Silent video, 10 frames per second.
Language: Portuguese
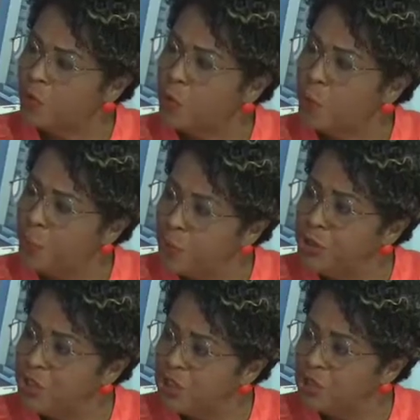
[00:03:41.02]
foram
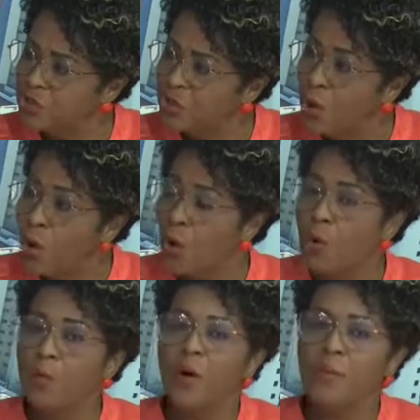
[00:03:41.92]
punidas,
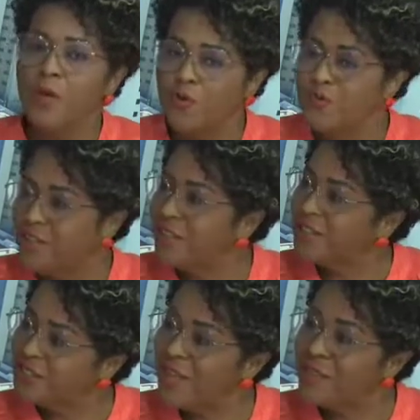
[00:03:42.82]
como a meu ver
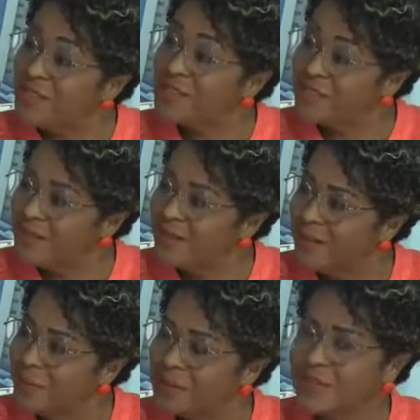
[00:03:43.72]
elas devem ser,
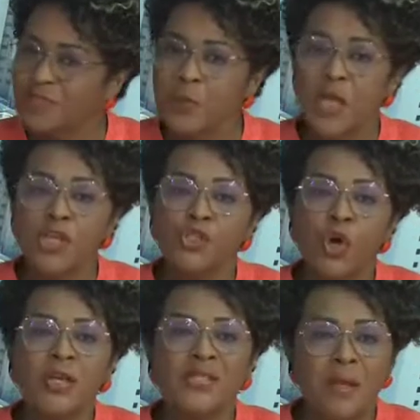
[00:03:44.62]
né? Porque essas
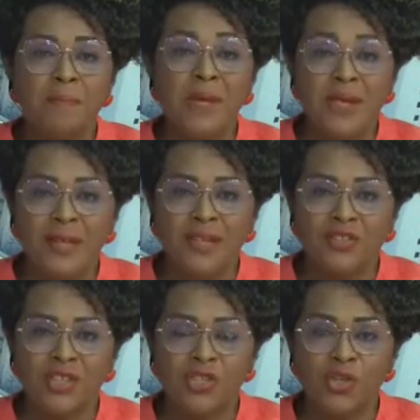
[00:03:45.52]
só receber, né,
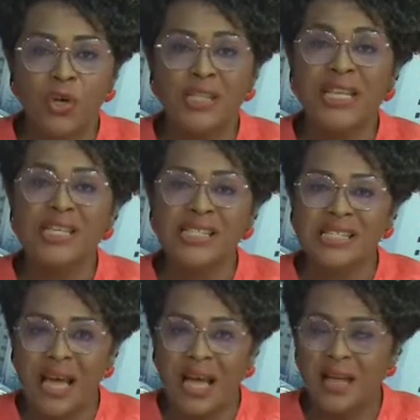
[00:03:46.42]
gente, só
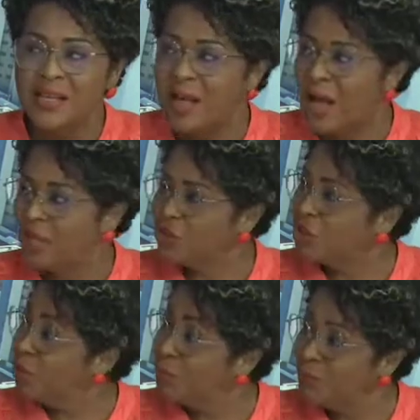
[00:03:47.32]
indenizar, acho
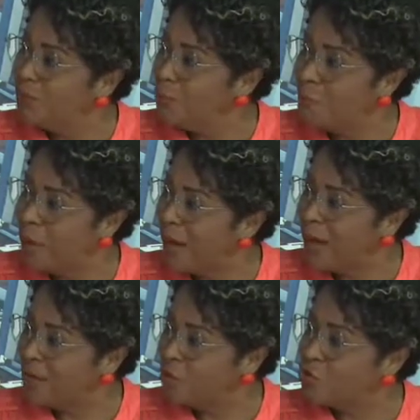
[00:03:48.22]
que não, não
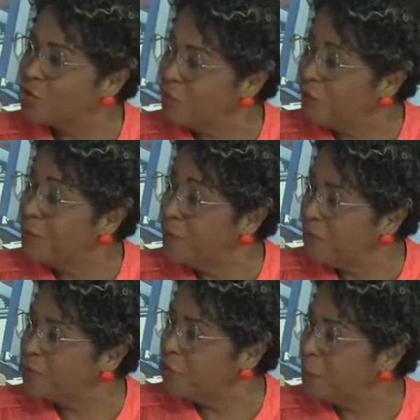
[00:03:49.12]
paga todo o
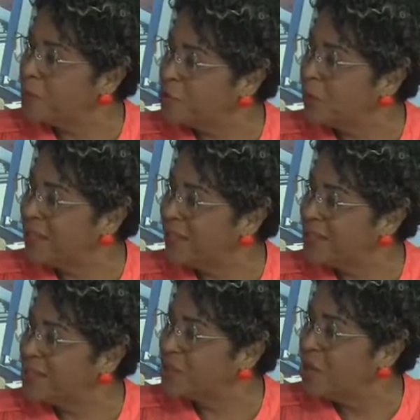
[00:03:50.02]
sofrimento de uma pessoa
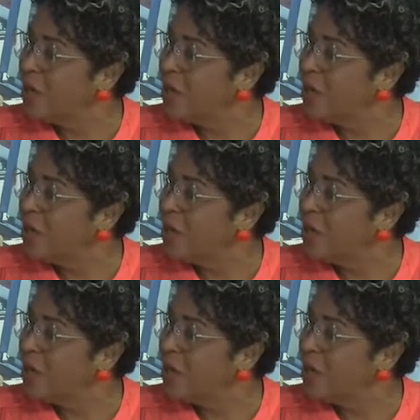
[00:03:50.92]
dessas.